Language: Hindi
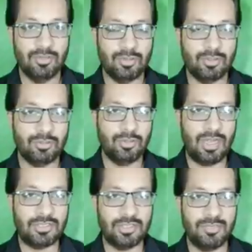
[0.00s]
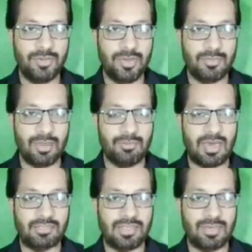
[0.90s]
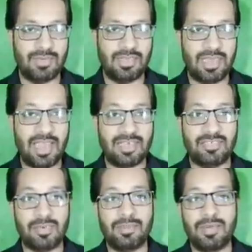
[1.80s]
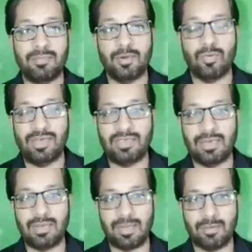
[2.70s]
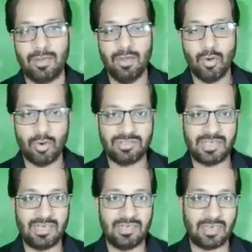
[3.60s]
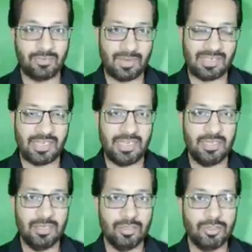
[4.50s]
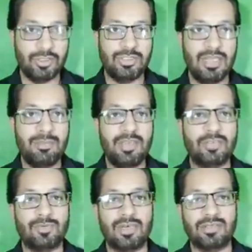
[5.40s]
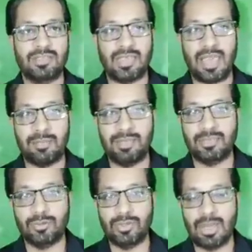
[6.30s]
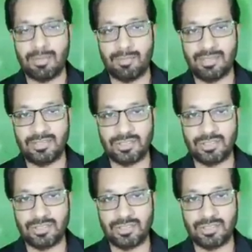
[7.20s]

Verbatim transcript: सो दोस्तों आज की इस वीडियो में हम बात करने वाले हैं एक्स आर पी रिपल क्वाइन के बारे में और इसके नेटवर्क की जितनी भी इस वक्त तक अहमियत दुनिया में बनती